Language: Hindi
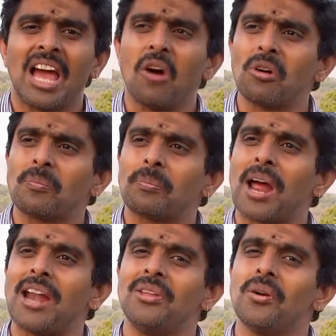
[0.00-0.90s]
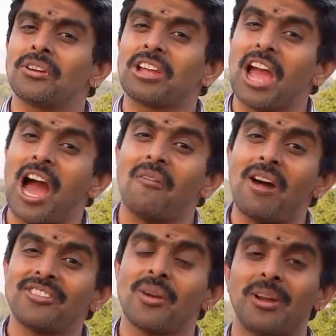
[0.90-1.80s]
और प्राणियों के
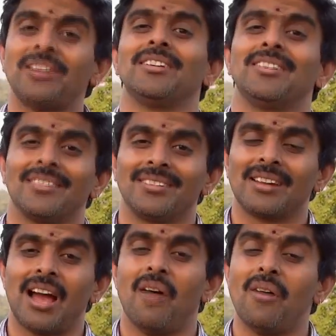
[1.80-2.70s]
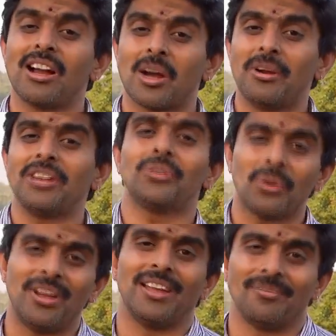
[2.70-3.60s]
आवाजमन आवागमन जो
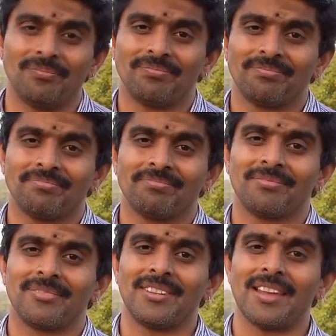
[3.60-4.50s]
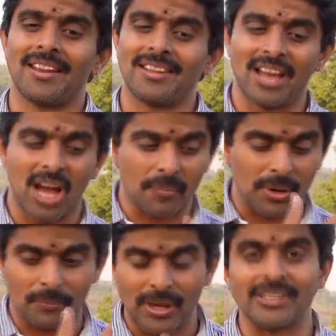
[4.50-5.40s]
हैं यानी यहाँ
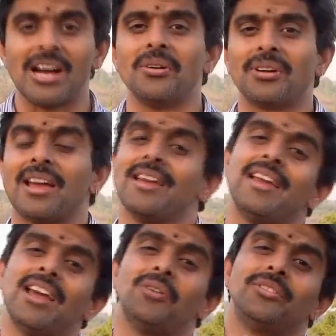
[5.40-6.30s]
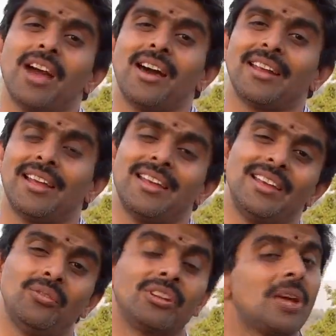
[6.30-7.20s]
पर पैदा हो रहे हैं और जा रहे
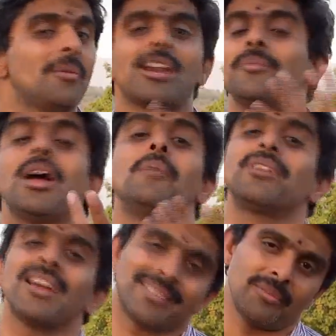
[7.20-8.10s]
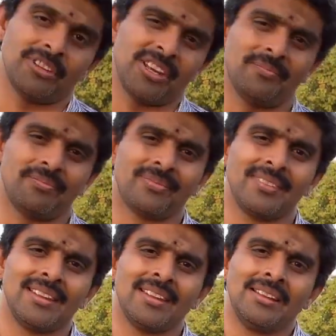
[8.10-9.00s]
हैं उनके बारे में हम क्या समझें
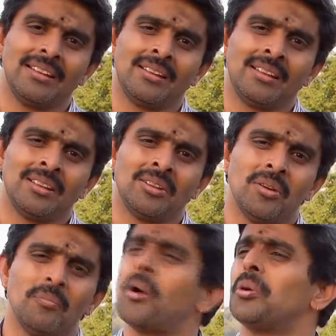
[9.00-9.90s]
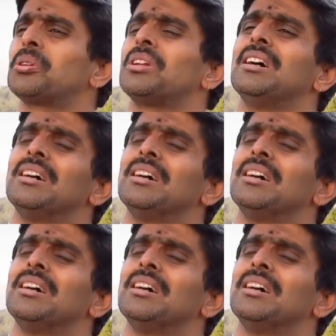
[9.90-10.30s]
बहुत